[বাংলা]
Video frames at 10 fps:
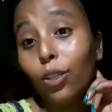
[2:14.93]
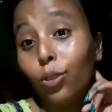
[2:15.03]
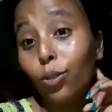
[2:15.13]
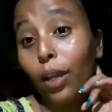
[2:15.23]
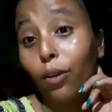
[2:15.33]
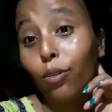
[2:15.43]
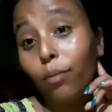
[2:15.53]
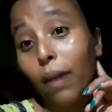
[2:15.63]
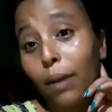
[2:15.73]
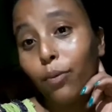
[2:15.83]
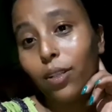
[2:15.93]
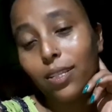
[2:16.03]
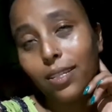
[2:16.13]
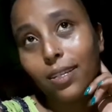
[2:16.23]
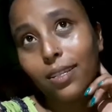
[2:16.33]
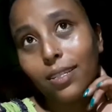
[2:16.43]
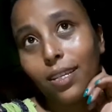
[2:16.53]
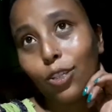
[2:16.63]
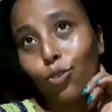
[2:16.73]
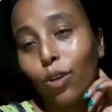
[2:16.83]
তো এখন মা বলছে যে
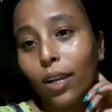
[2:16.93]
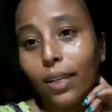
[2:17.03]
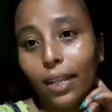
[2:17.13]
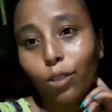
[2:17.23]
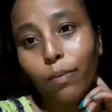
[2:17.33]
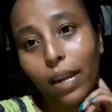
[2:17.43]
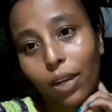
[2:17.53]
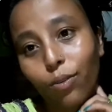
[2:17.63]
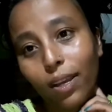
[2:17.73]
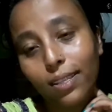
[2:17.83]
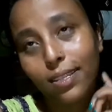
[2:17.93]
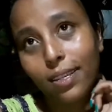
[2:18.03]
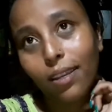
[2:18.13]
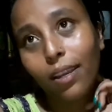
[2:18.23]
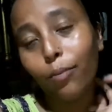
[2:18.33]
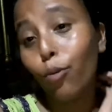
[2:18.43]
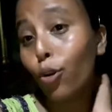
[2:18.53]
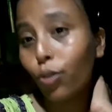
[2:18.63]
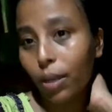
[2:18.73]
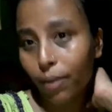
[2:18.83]
ছোলার ডাল তো বানানো আছে
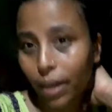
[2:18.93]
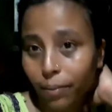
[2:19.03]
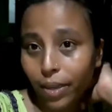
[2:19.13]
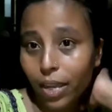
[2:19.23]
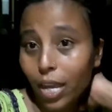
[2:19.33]
পরোটা বানাবে